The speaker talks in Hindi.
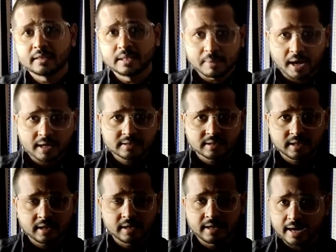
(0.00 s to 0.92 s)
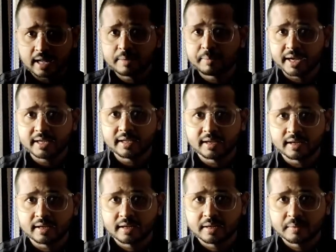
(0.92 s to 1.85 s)
दिमाग से निकाल पाएंगे
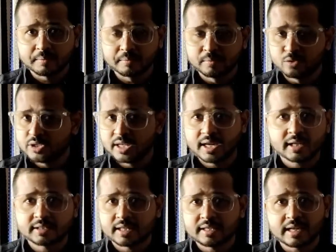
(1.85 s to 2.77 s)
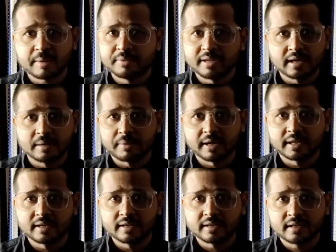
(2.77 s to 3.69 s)
मुझे नहीं लगता कि आप निकल
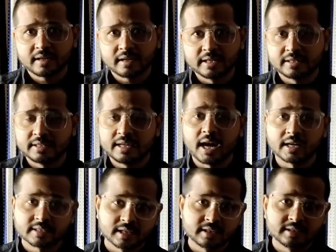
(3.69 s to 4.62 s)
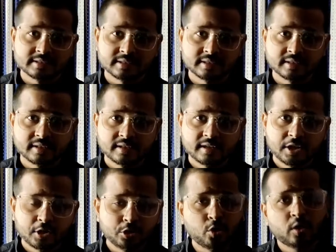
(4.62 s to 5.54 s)
पाएंगे इतनी आसानी
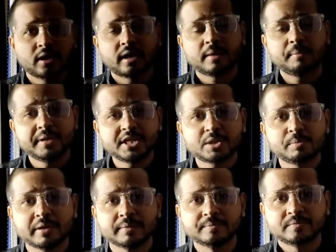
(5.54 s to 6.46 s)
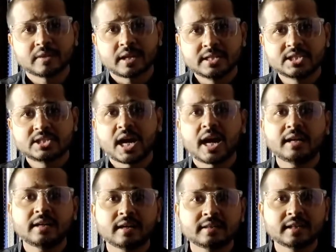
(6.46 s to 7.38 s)
से 2020 में
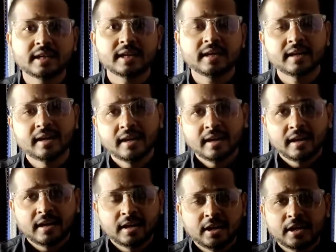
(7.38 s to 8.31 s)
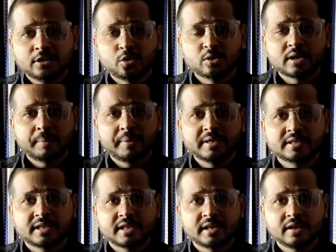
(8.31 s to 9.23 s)
स्टार्ट करते हैं
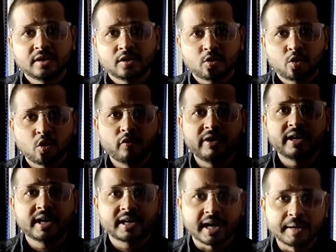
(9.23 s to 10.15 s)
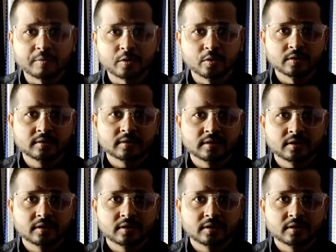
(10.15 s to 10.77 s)
2020 की कोविड के टाइम को